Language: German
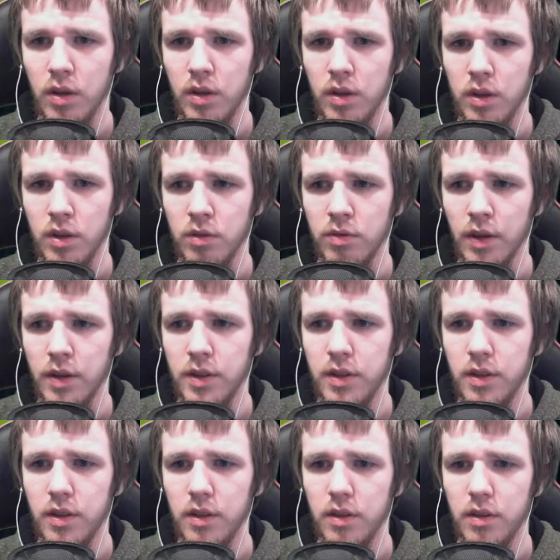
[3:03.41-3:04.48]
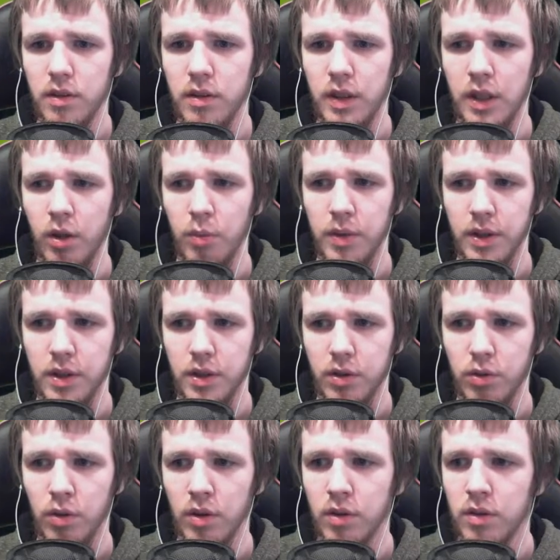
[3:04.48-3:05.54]
Das weiß ich. Ne, ich glaube, das ist
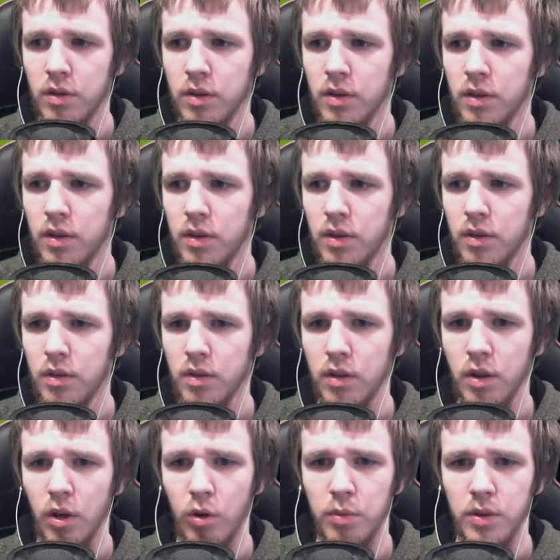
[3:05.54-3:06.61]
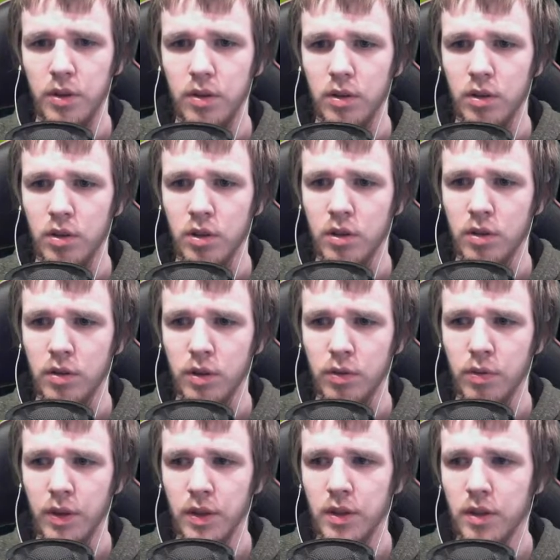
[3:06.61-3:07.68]
neu. Glaube ich. Das, das
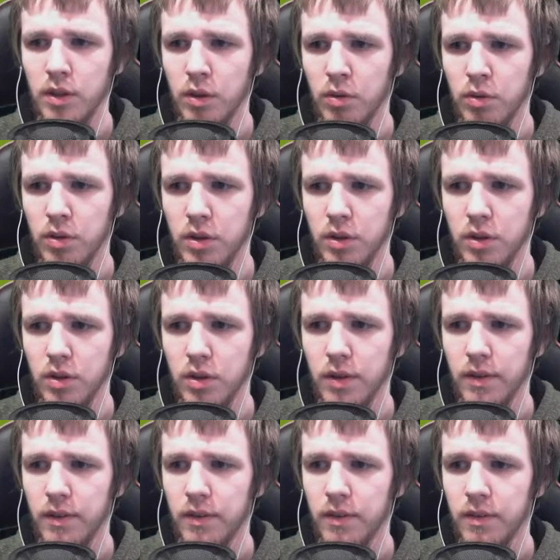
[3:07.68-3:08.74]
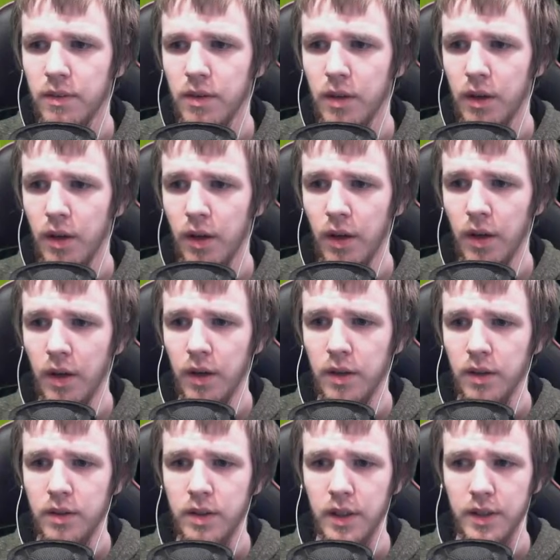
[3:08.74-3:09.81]
weiß ich auch nicht.
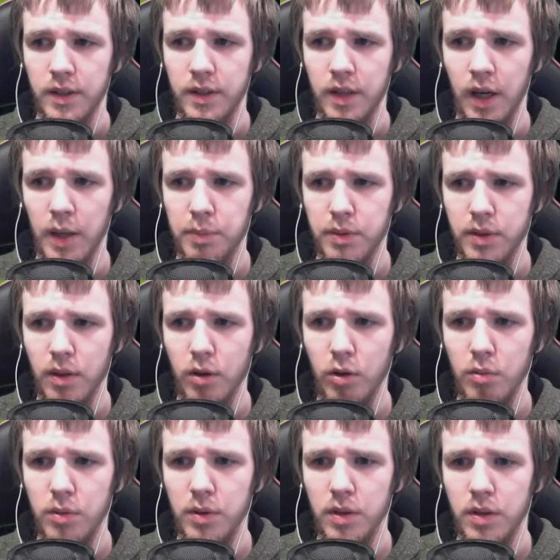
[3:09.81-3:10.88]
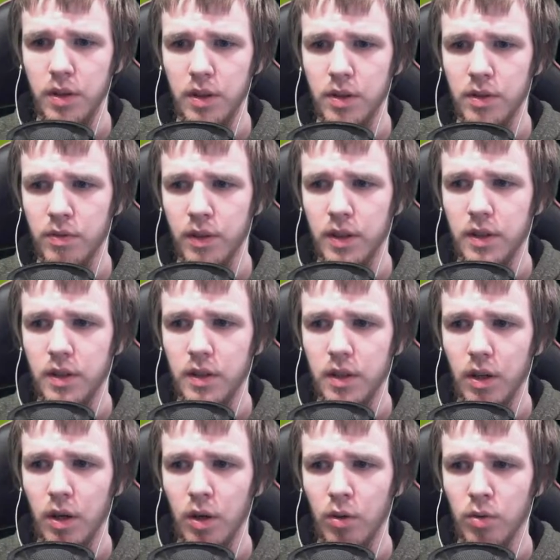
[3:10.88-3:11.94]
Das gab's, glaube ich. Das weiß
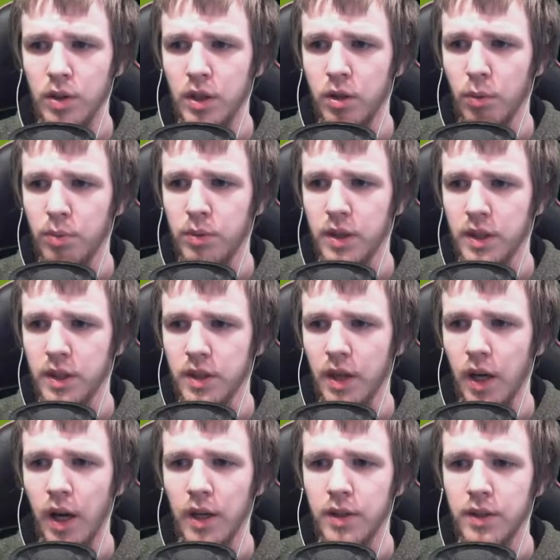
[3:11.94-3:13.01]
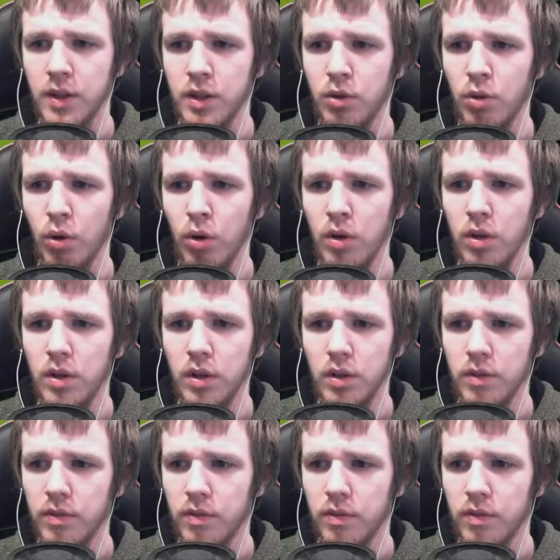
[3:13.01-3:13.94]
ich auch nicht. Ich glaube, das ist alles neu.